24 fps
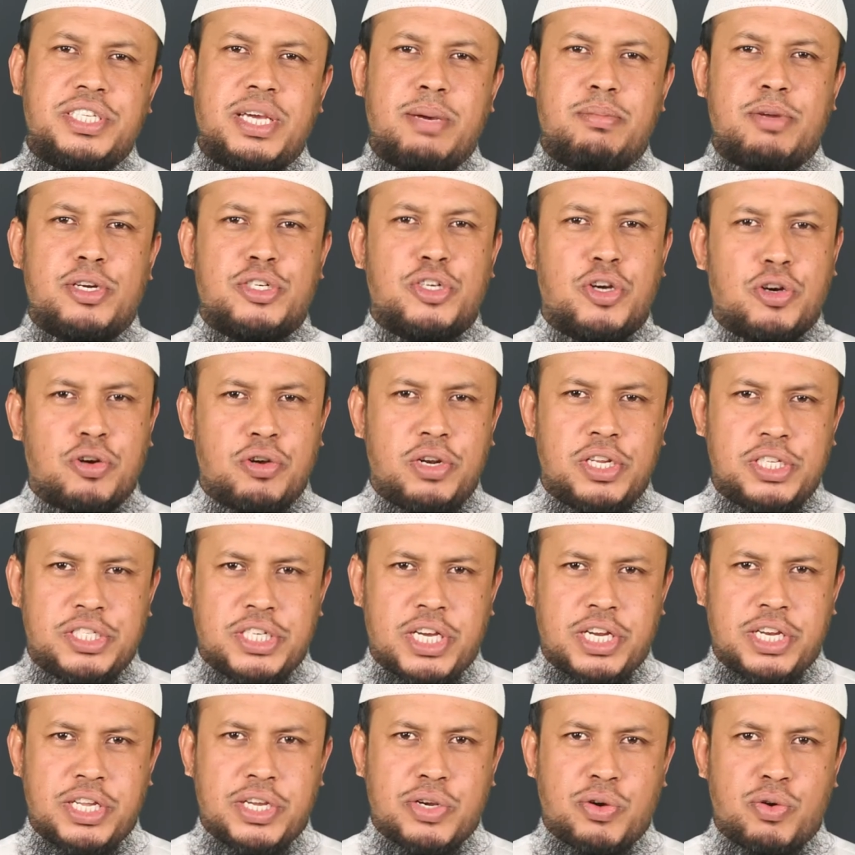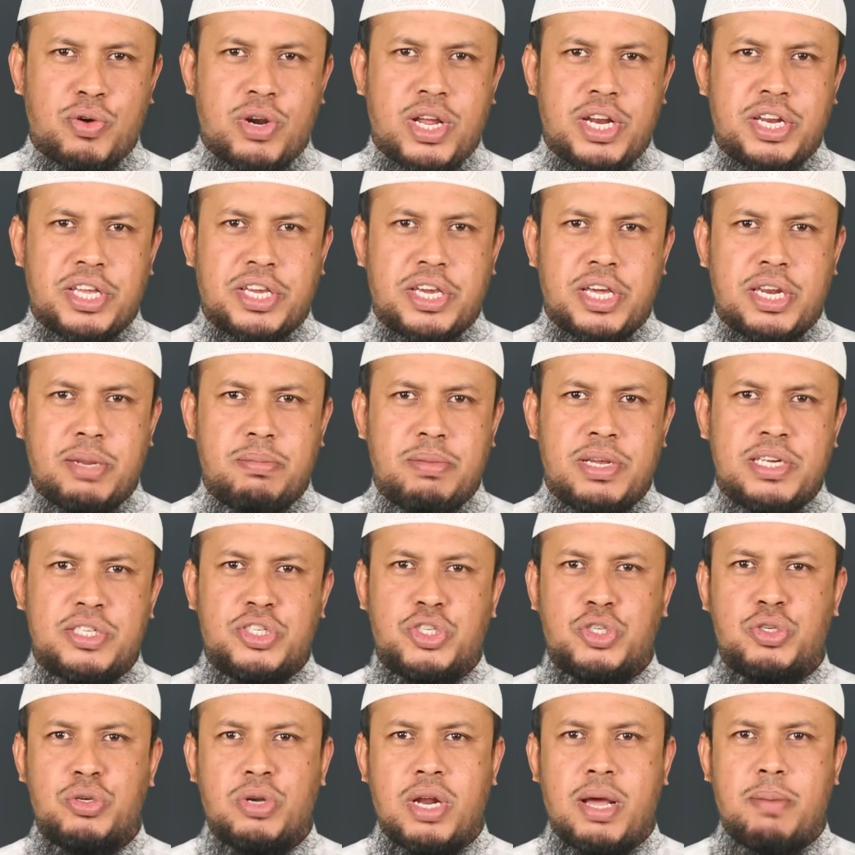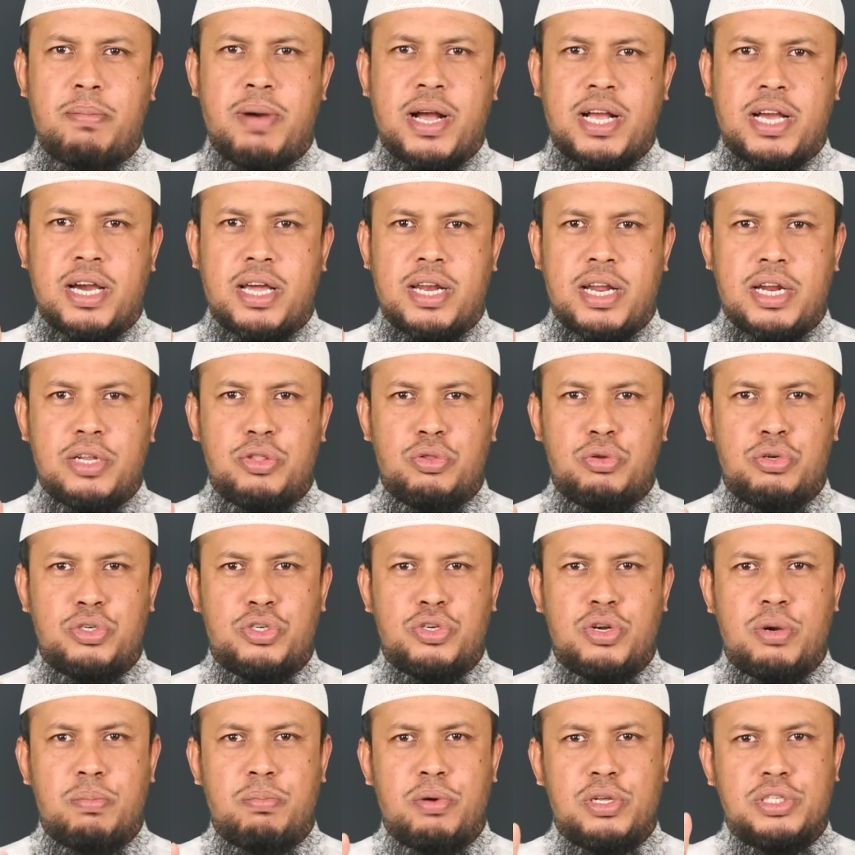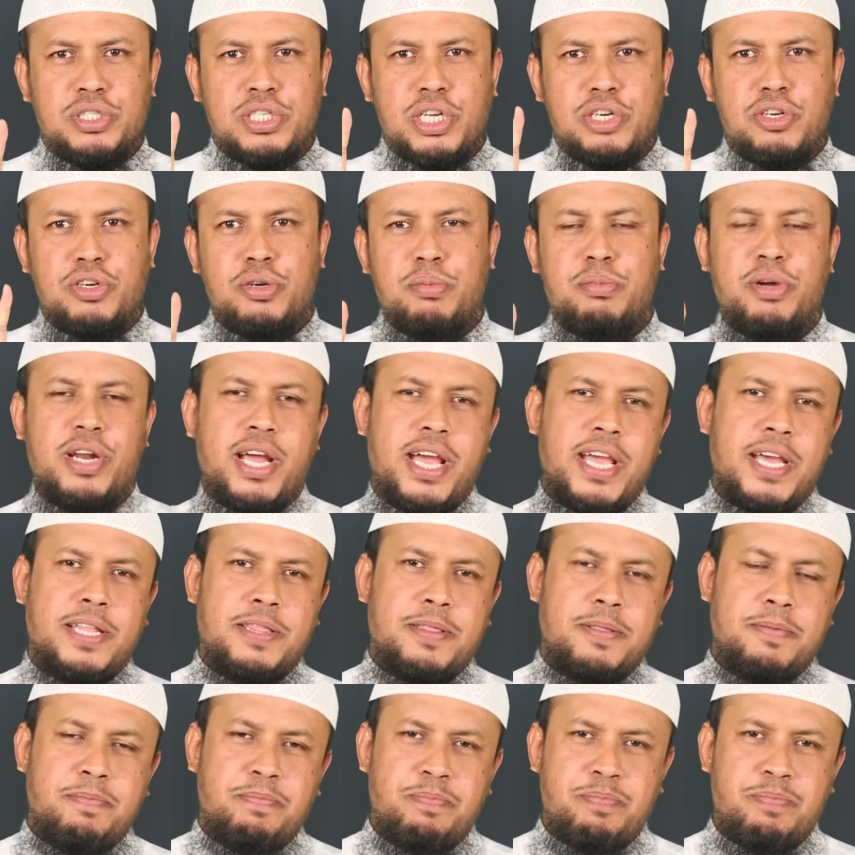যেটা আমরা সকলে জানি কোরআনে করিমের সোরা বাকারার দুইশো পঞ্চান্ন নম্বর আয়াত